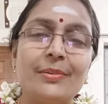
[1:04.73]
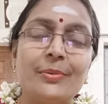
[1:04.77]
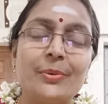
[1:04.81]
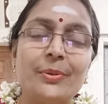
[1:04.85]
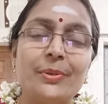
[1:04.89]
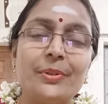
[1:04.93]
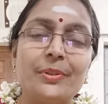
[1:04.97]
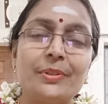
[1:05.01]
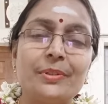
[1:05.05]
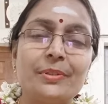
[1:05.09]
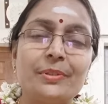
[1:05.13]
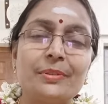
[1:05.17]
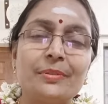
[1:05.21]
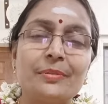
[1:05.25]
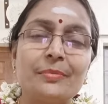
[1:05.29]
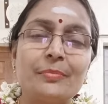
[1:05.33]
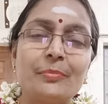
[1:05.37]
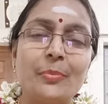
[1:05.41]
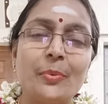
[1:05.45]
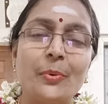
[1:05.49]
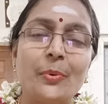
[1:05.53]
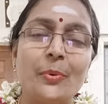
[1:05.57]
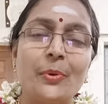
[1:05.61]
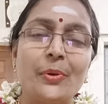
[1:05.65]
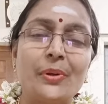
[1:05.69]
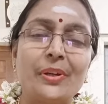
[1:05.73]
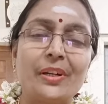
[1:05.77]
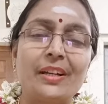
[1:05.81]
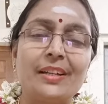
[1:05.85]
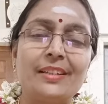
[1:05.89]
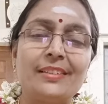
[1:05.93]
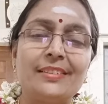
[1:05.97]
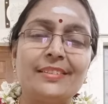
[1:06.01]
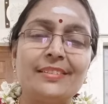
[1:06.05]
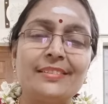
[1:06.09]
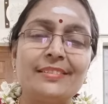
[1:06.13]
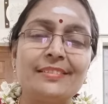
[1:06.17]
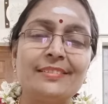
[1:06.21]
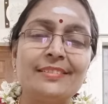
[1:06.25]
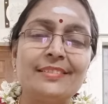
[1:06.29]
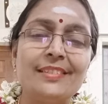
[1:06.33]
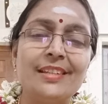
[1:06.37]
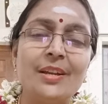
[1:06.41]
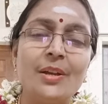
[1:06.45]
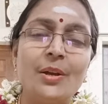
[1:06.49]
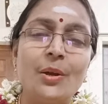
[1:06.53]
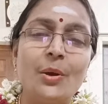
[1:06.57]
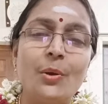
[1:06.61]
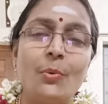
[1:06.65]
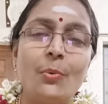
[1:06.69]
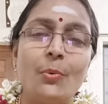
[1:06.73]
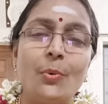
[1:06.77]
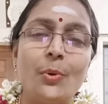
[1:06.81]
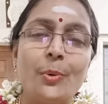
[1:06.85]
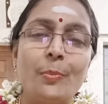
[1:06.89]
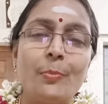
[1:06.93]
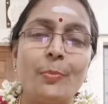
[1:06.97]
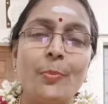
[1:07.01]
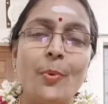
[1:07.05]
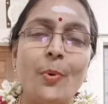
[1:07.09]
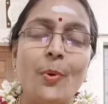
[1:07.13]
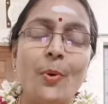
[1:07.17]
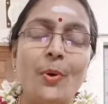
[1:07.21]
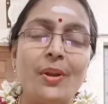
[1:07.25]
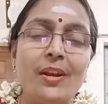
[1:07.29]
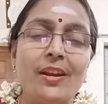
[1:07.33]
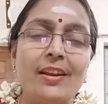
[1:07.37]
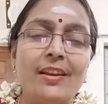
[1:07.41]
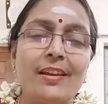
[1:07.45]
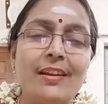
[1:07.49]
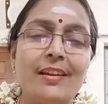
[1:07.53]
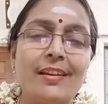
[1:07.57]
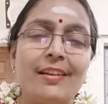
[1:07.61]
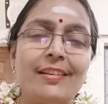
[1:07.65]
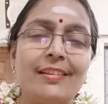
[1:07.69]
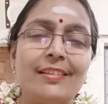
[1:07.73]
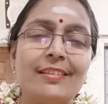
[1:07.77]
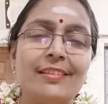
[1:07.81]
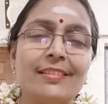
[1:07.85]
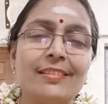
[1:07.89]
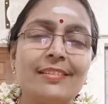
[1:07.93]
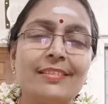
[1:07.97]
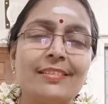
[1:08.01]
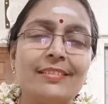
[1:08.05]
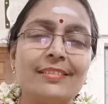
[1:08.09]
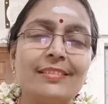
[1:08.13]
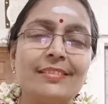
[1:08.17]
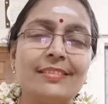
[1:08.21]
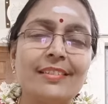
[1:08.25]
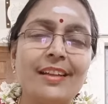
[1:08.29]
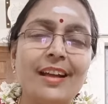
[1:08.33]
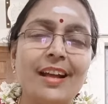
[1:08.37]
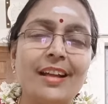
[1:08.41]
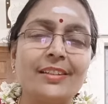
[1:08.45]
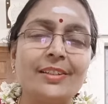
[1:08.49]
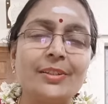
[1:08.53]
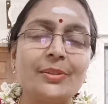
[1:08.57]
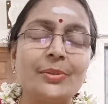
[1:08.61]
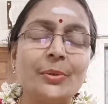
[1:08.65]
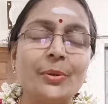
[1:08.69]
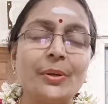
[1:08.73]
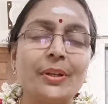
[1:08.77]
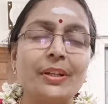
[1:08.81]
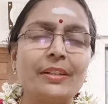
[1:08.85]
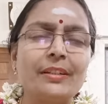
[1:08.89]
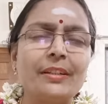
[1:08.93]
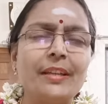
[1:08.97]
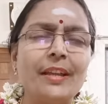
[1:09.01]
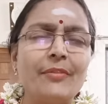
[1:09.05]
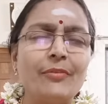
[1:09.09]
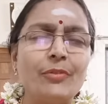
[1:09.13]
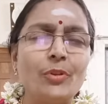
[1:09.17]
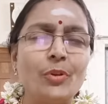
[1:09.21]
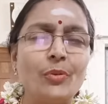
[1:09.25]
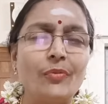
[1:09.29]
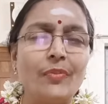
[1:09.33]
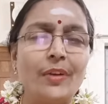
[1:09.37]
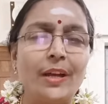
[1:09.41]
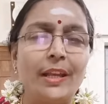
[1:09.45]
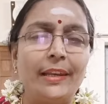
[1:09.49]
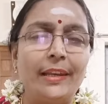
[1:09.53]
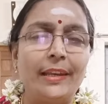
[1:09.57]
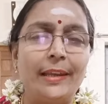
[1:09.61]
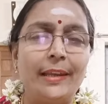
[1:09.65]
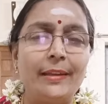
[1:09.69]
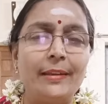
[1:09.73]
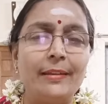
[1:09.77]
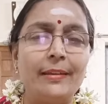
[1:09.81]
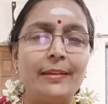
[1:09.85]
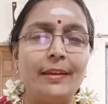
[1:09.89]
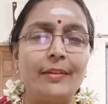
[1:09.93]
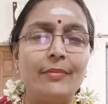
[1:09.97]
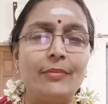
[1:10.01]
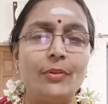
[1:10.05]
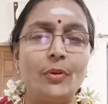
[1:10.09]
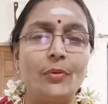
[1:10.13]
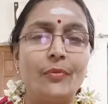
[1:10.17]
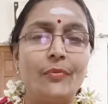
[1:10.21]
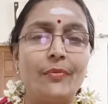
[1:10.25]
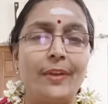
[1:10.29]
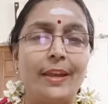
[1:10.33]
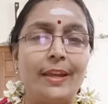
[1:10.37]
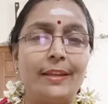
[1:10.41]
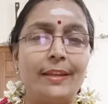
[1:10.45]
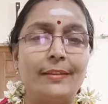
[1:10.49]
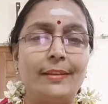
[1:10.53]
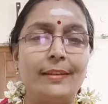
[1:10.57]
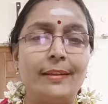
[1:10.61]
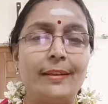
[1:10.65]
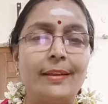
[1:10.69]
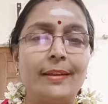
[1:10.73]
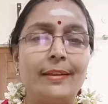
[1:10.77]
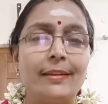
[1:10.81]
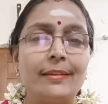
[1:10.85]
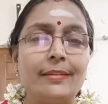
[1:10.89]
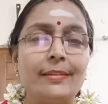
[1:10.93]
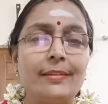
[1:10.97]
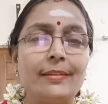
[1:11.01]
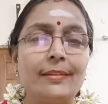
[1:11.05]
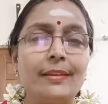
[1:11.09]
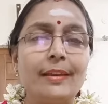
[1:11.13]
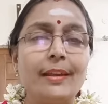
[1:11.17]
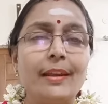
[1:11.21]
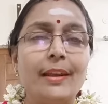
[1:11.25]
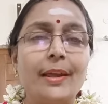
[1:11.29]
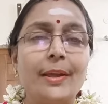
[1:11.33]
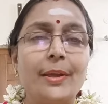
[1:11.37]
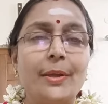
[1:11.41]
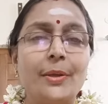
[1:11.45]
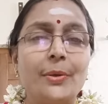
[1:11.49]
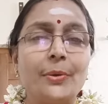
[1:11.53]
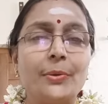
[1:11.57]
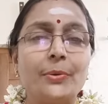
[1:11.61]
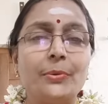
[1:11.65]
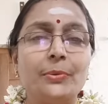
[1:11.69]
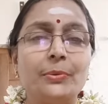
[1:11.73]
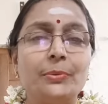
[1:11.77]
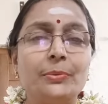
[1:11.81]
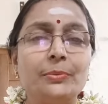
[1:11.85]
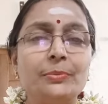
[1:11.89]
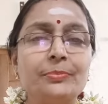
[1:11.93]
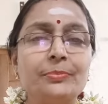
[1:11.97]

ஒரு போர் அது ஒரு போர்னா அதை தொடர்ந்து எவ்வளோ வலி எவ்வளோ வேதனை எல்லாம் இருக்கும்